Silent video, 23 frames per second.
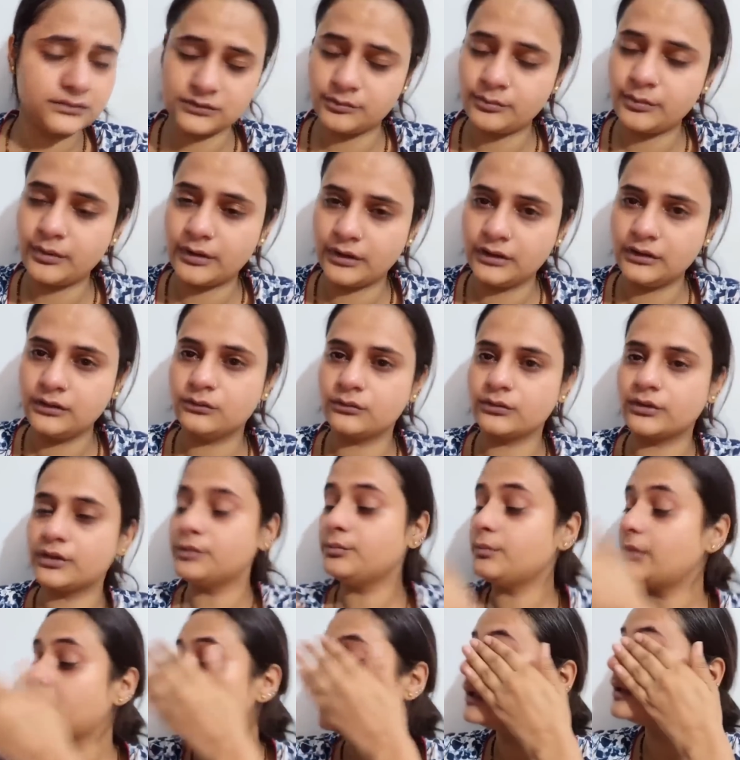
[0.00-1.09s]
संभाल
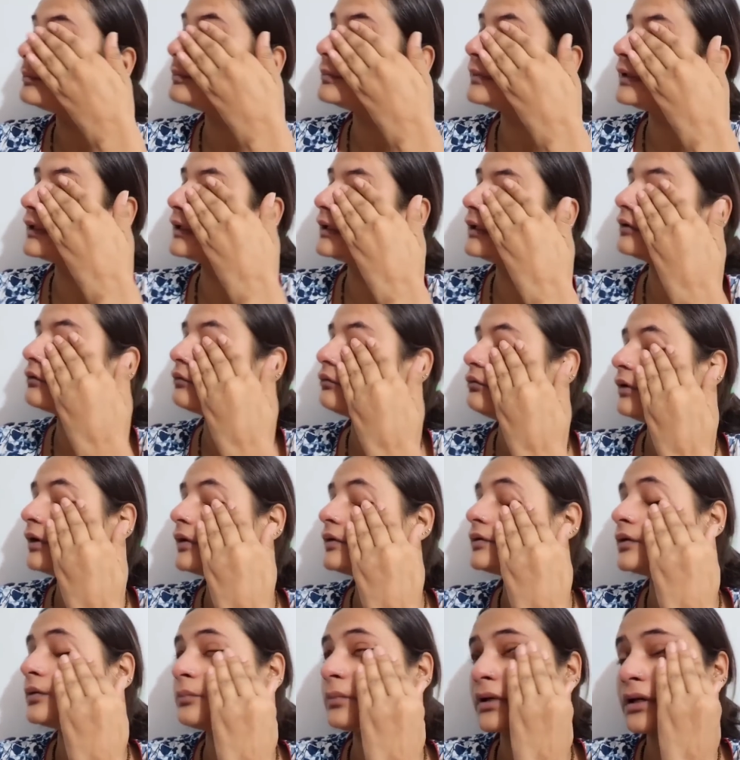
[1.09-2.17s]
लूंगी मैं अपने घर को
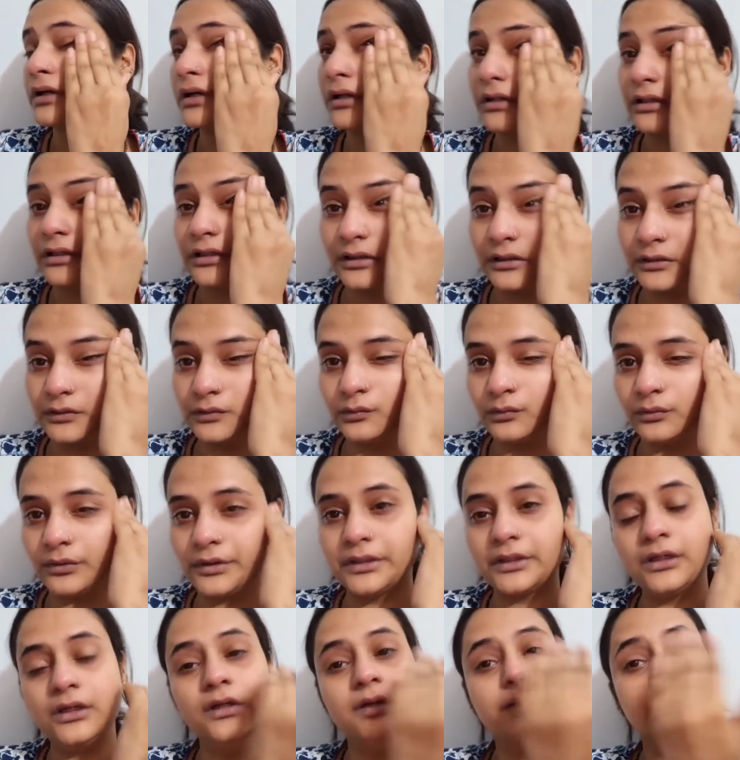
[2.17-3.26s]
ऐसे बिखरने नहीं
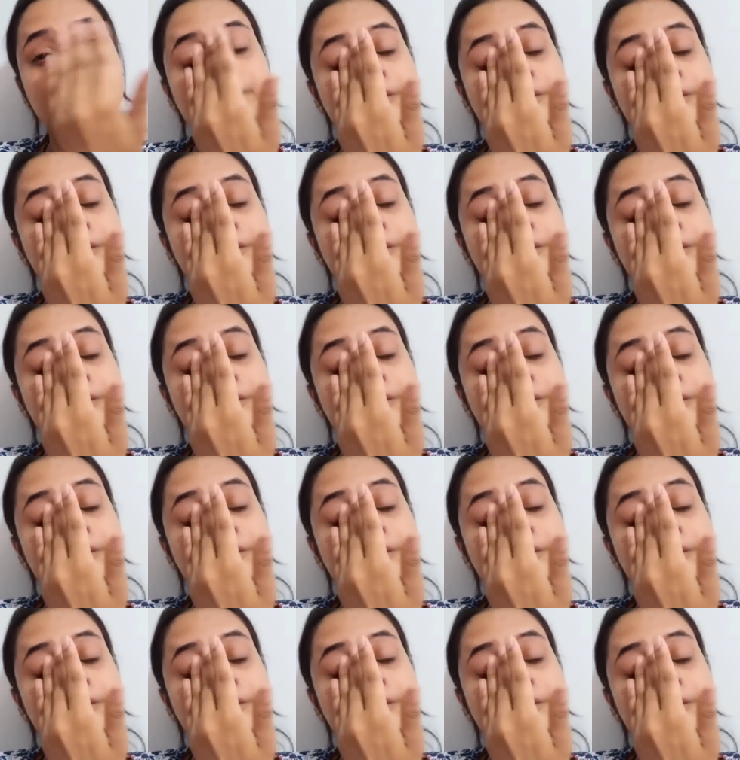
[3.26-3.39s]
दूंगी